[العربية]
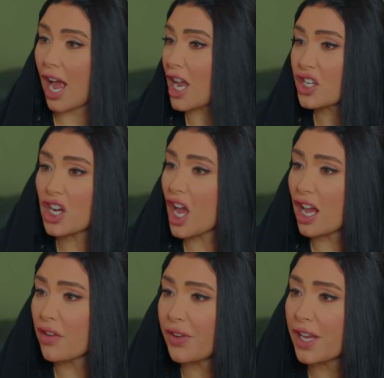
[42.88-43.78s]
عشان
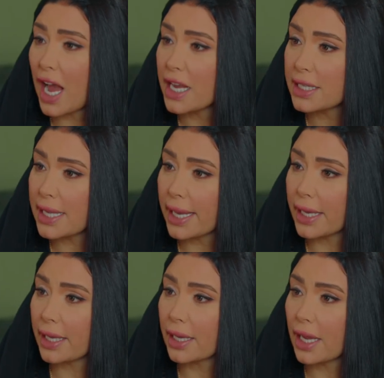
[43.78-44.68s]
اعرف هي عايزه
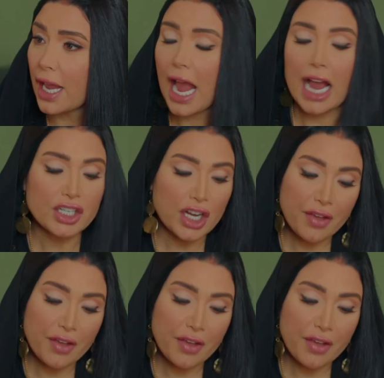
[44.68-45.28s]
ايه عشان